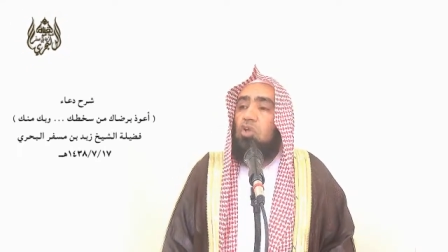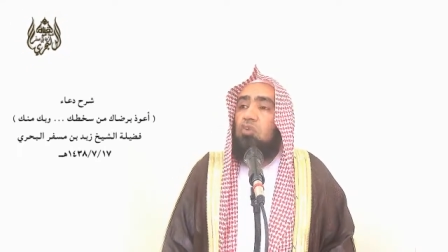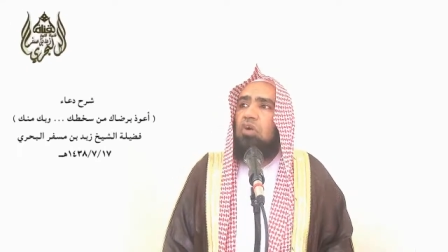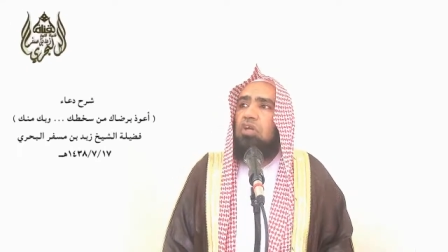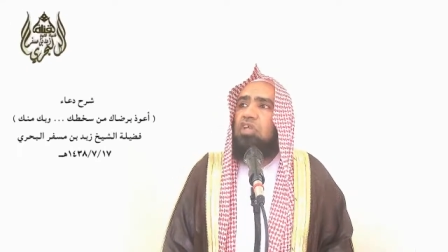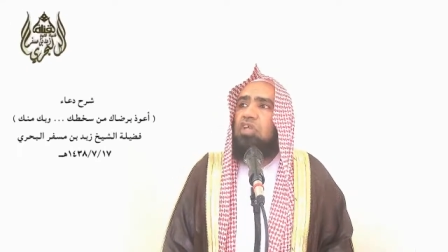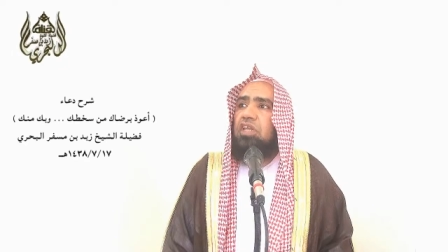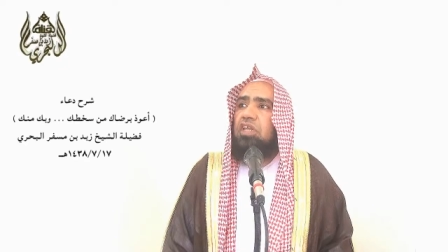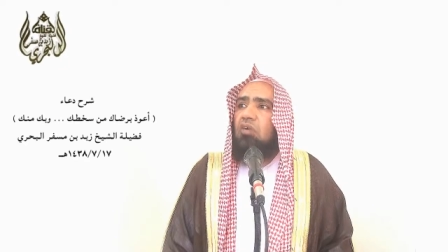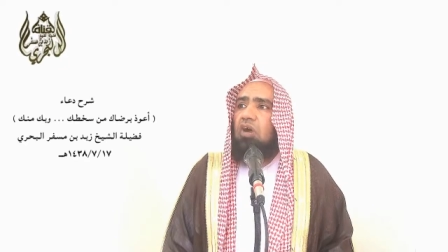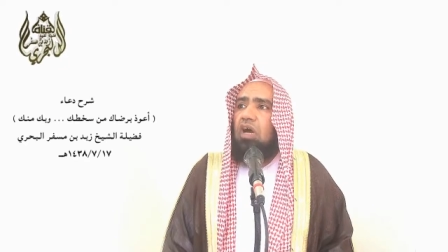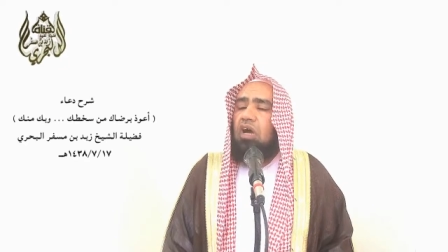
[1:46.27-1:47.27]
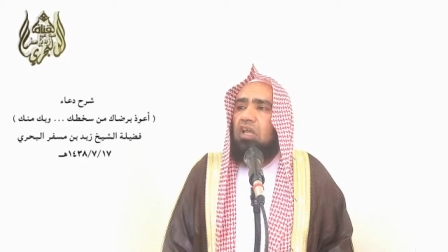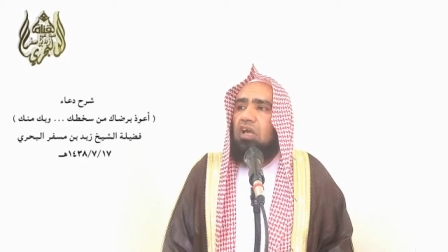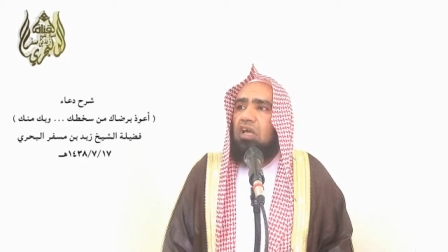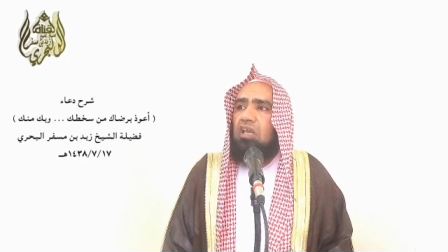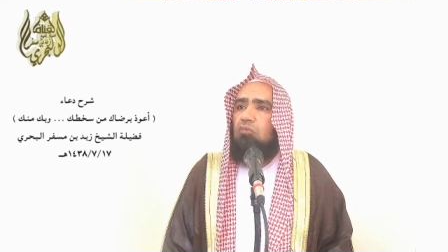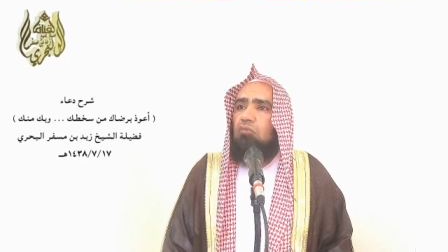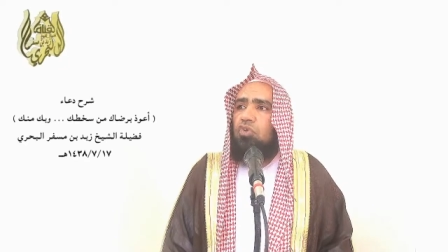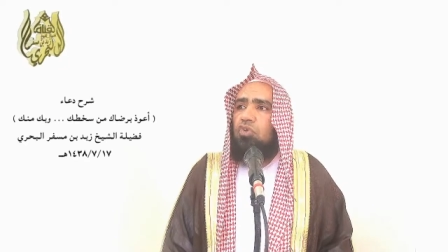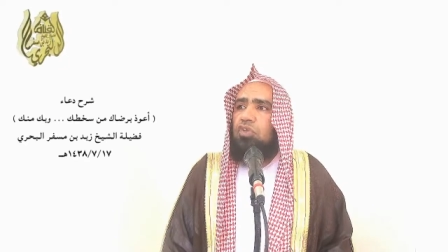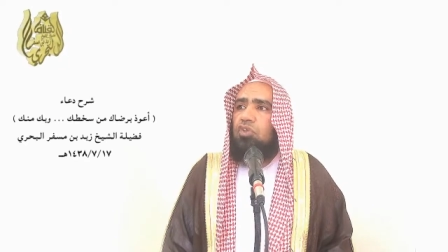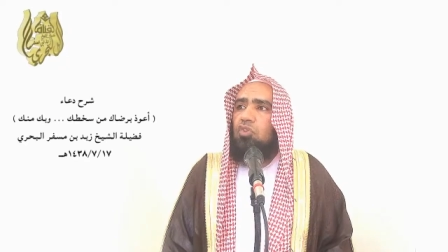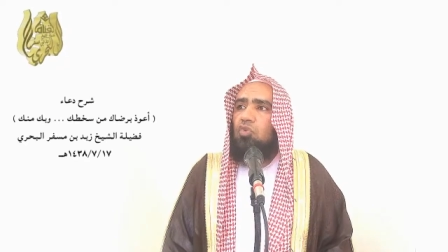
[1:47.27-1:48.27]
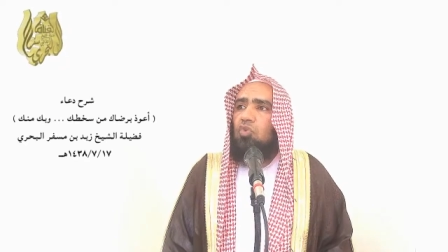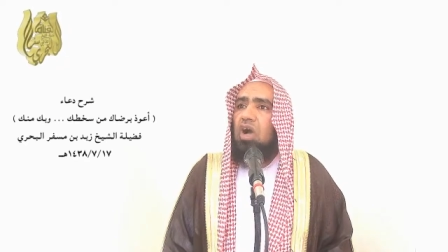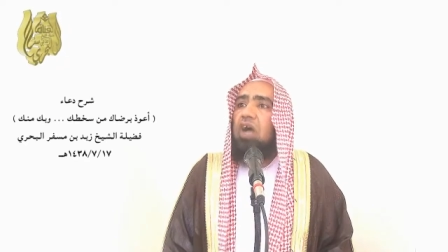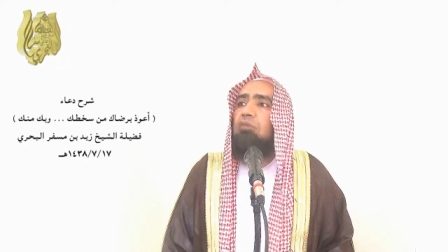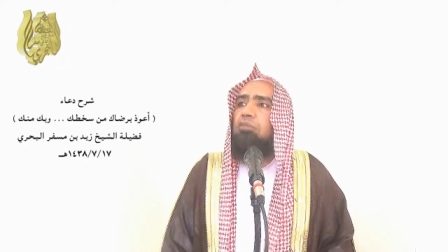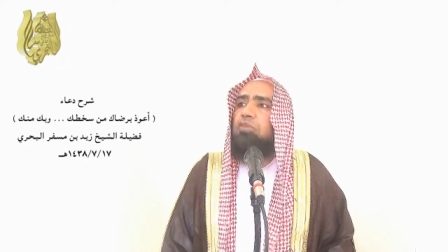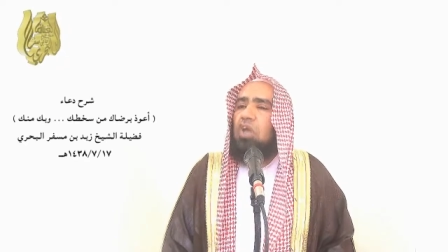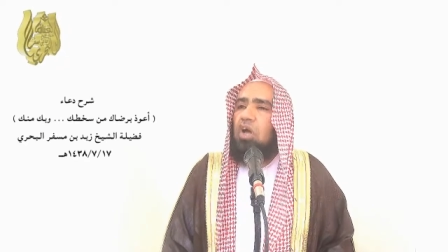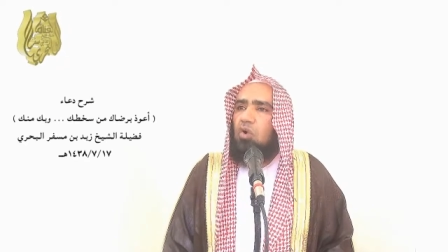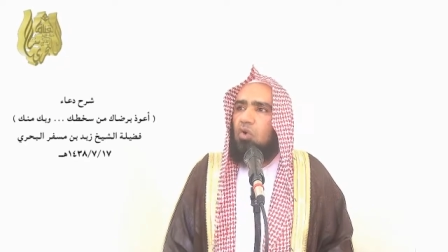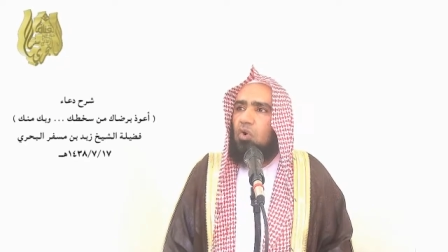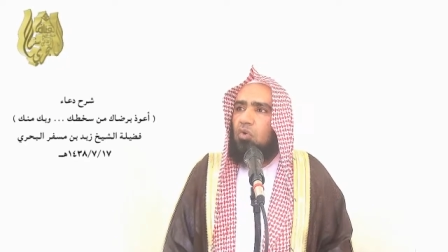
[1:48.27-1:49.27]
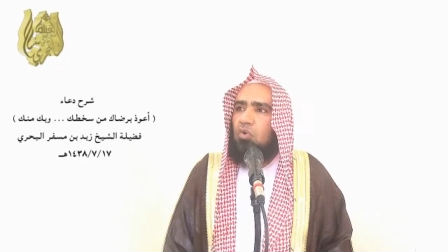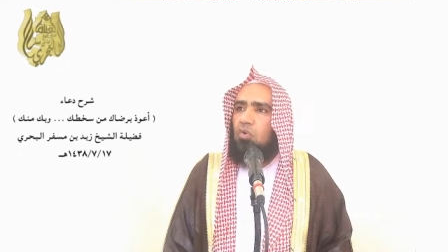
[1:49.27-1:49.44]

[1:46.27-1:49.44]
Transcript: فهو جل وعلا المعيذ عبده